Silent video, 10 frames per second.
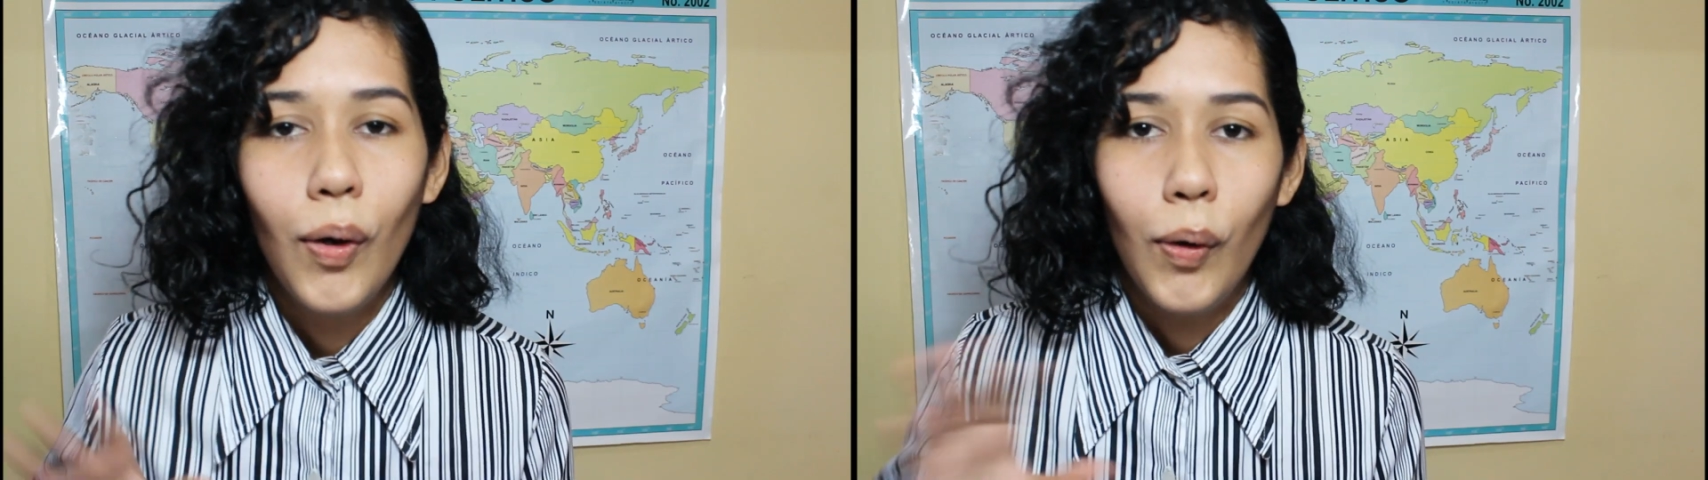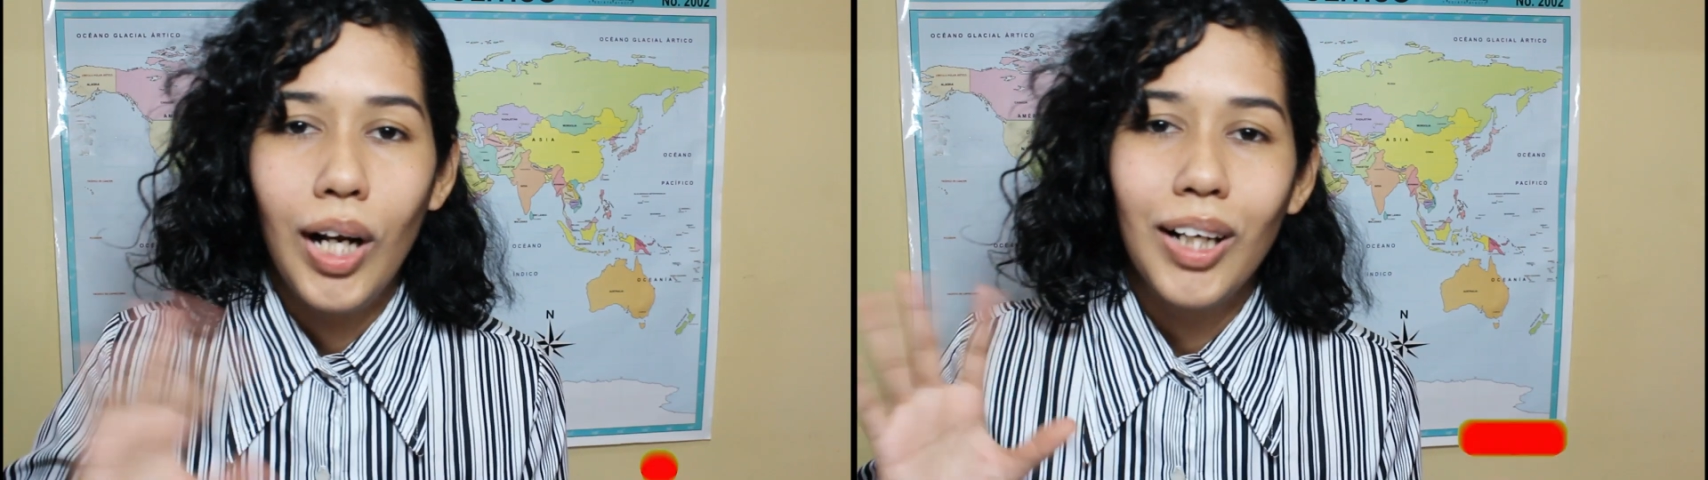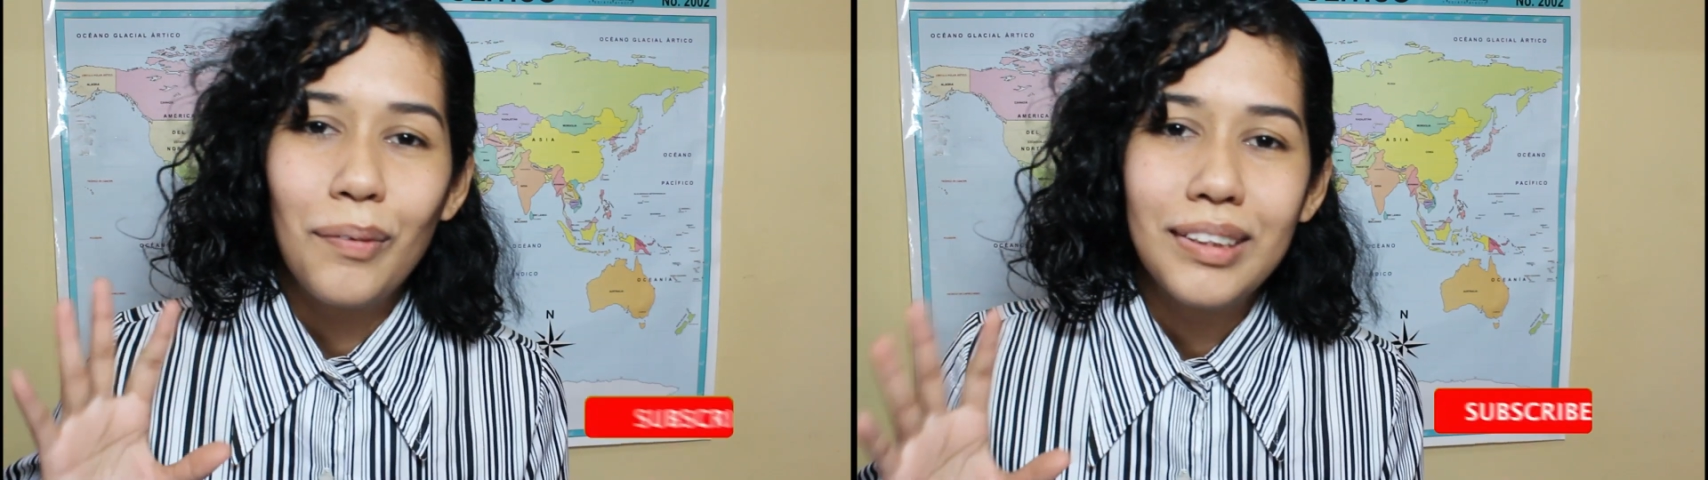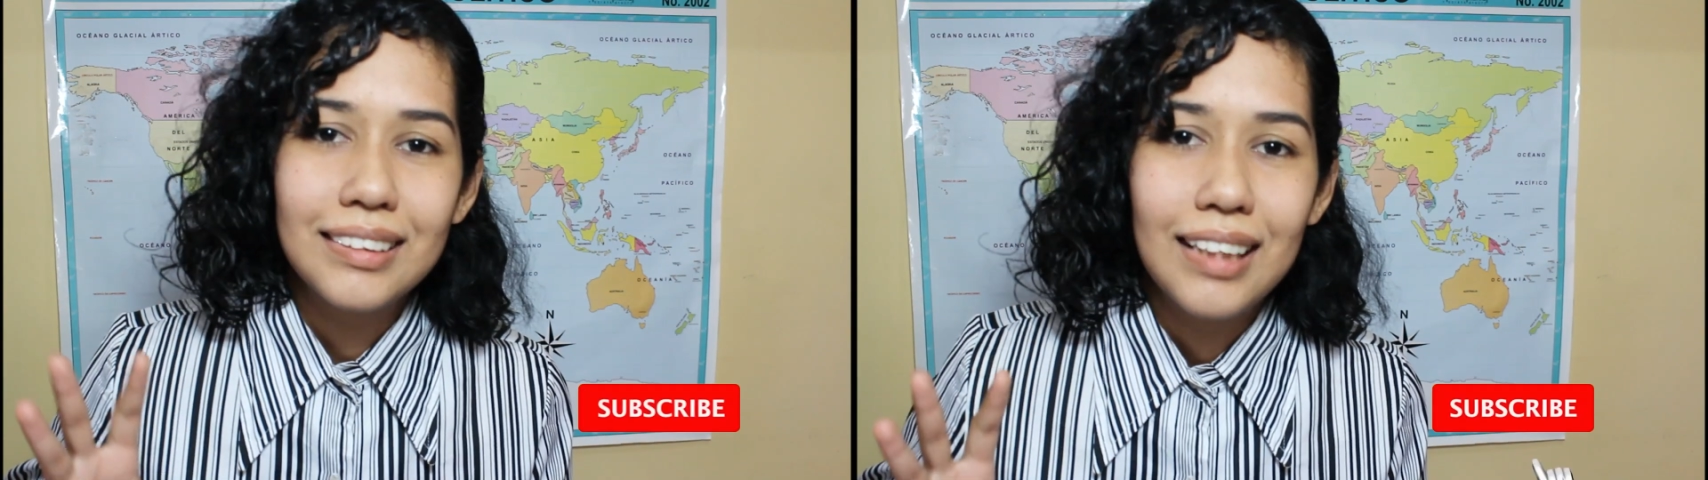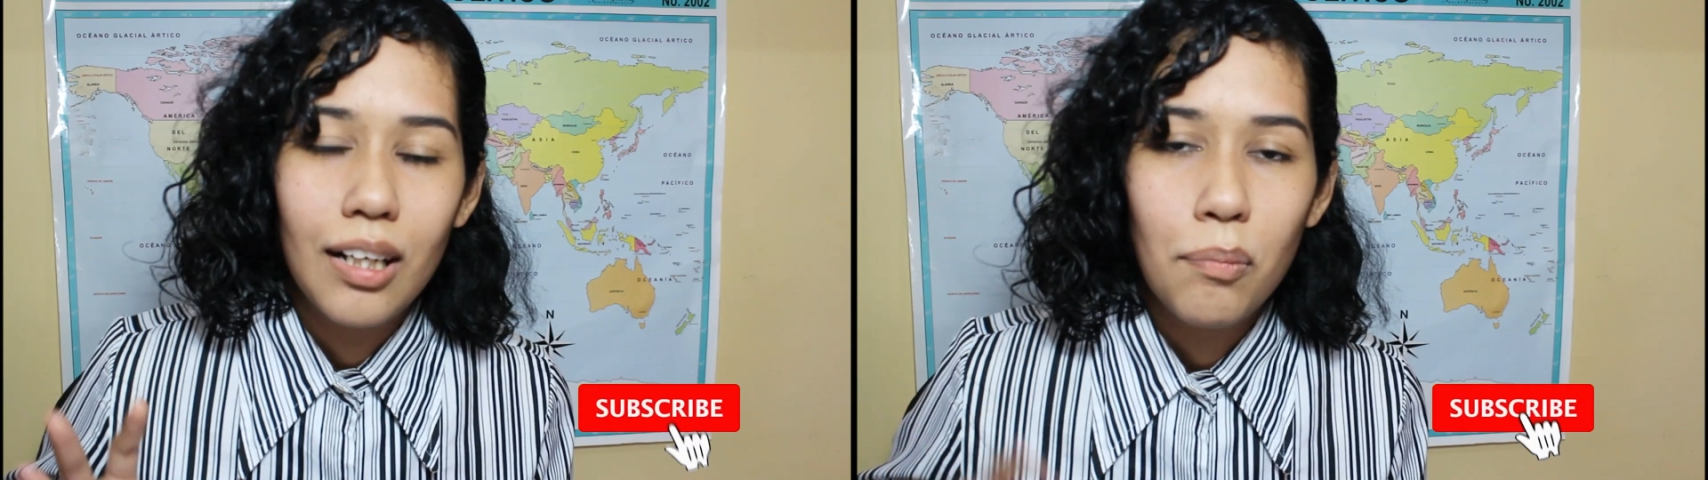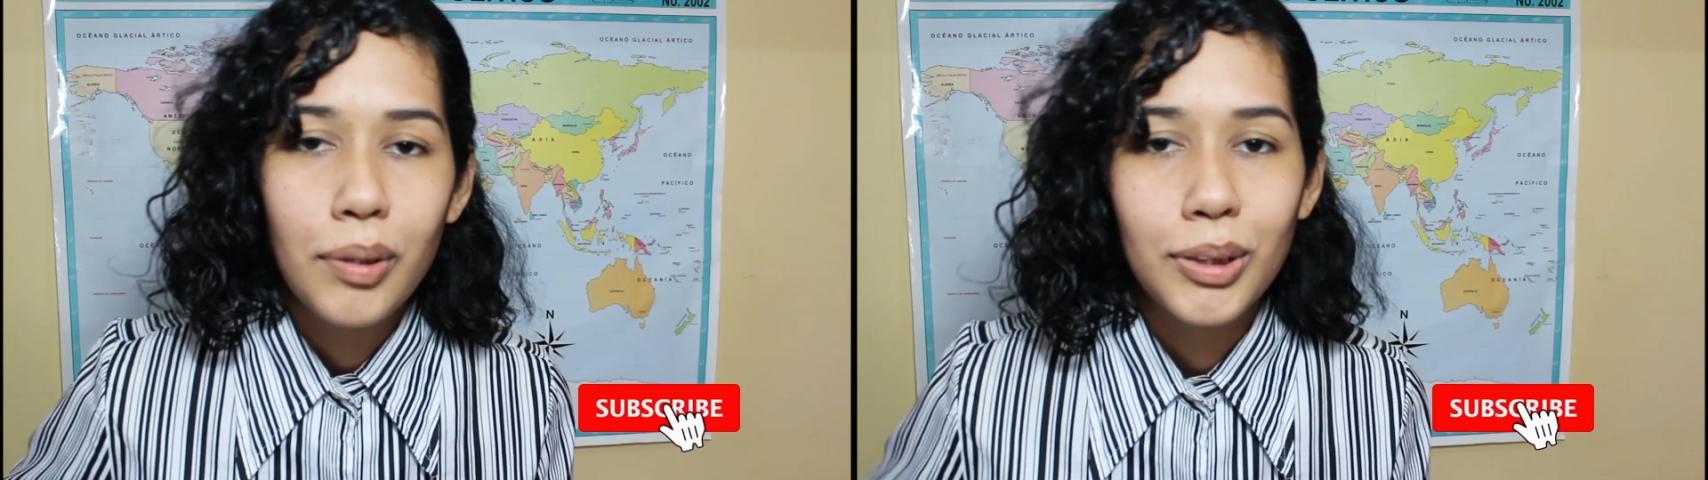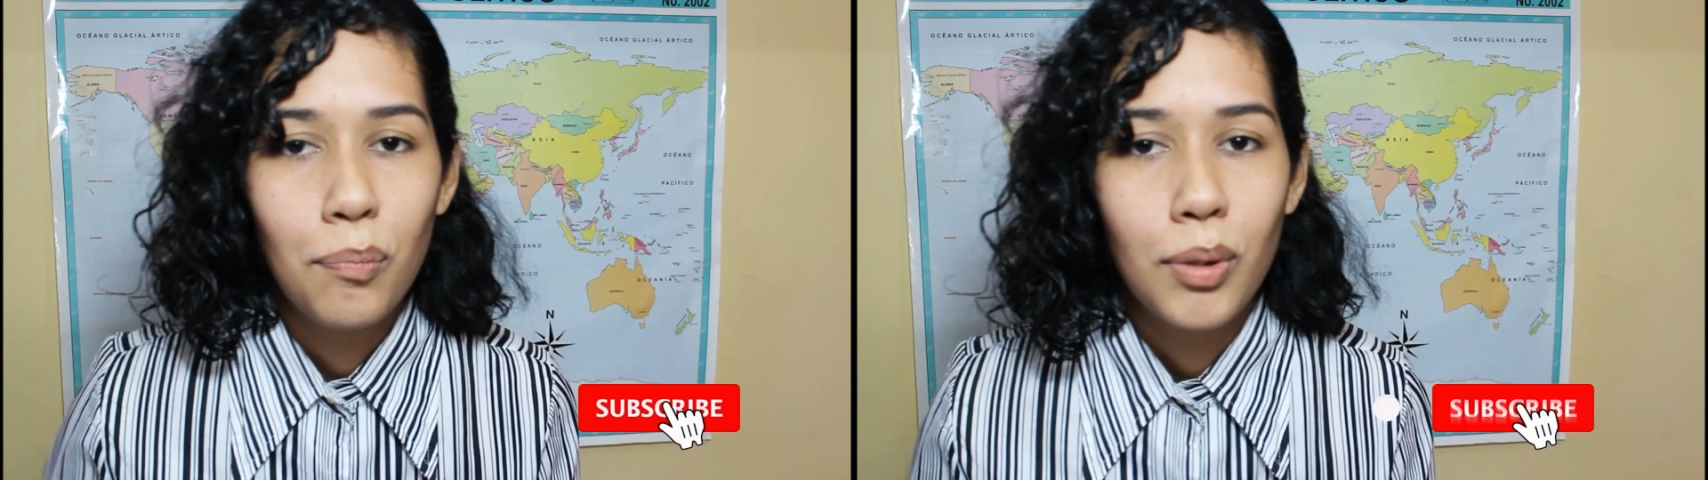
Hola, ¿cómo están? Pues como